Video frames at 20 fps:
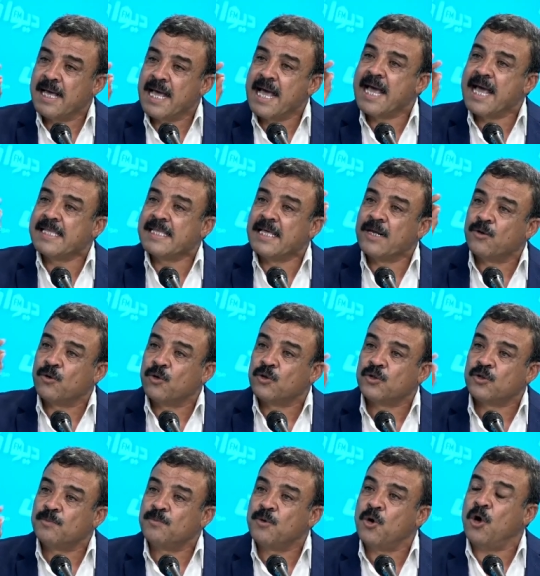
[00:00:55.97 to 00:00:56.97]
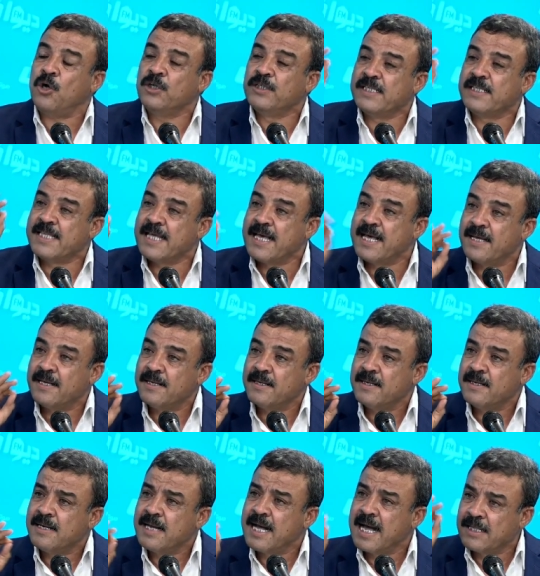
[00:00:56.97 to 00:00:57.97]
هذا القطب أحدث
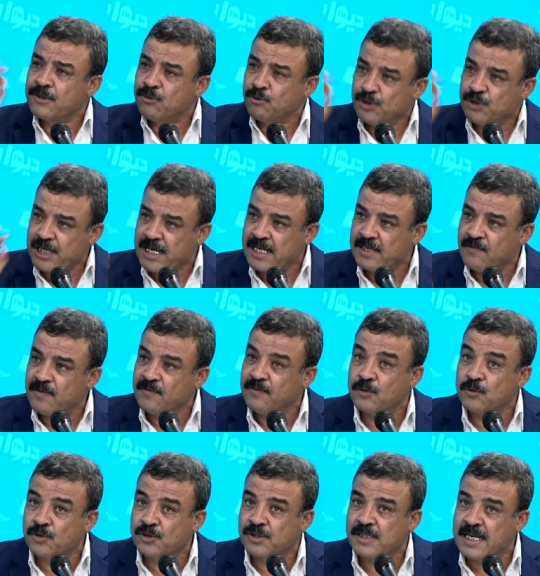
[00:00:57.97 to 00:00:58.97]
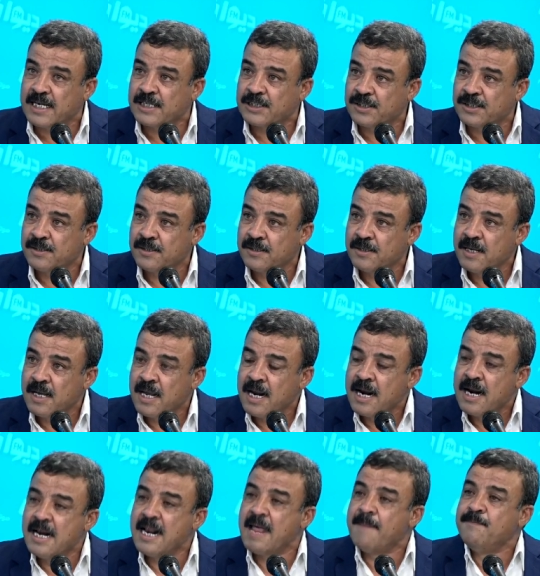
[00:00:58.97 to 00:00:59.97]
أحدث الشاهد في 2016
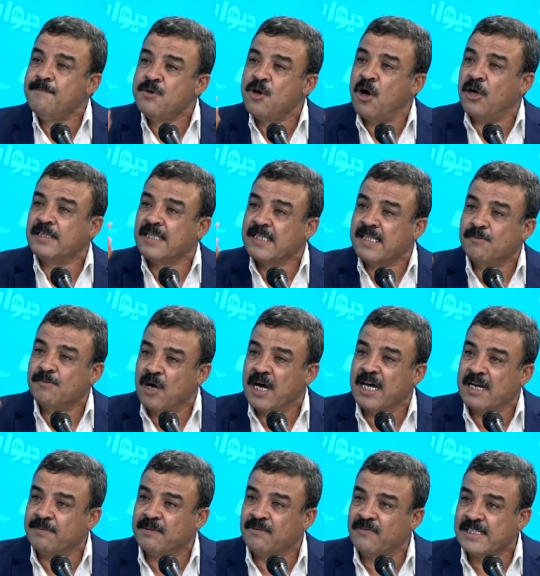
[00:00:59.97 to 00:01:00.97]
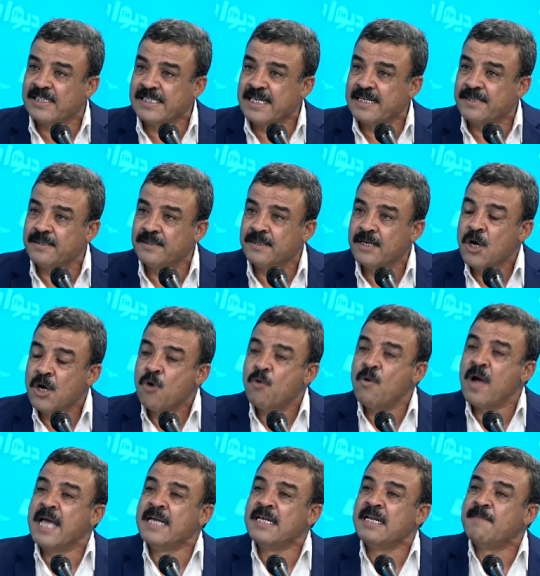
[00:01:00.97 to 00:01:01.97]
لم يحدث لمحاربة الفساد
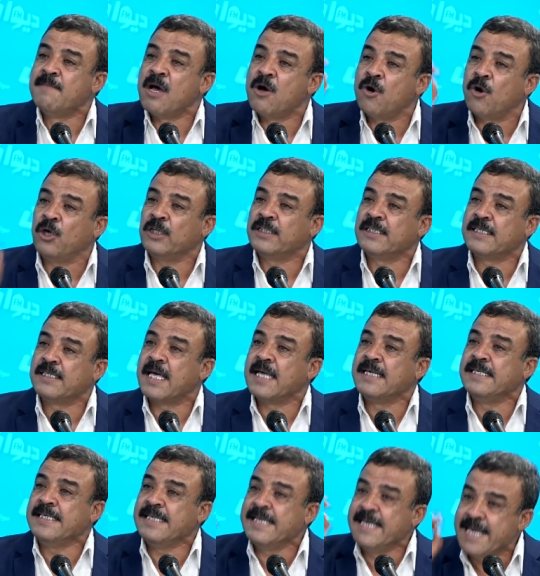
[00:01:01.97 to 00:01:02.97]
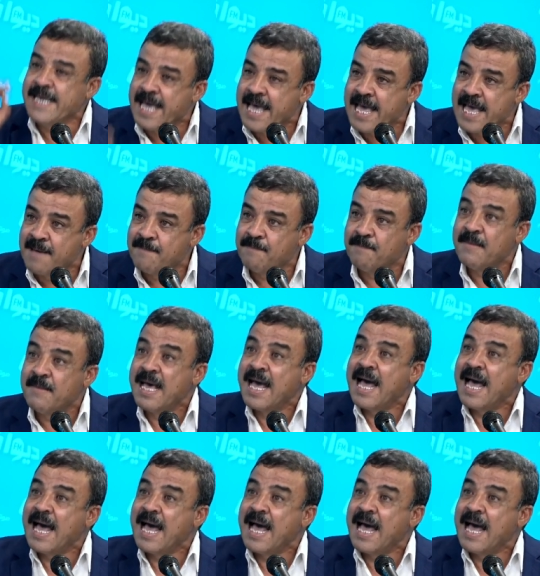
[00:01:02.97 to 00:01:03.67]
وإنما أحدث لإيهام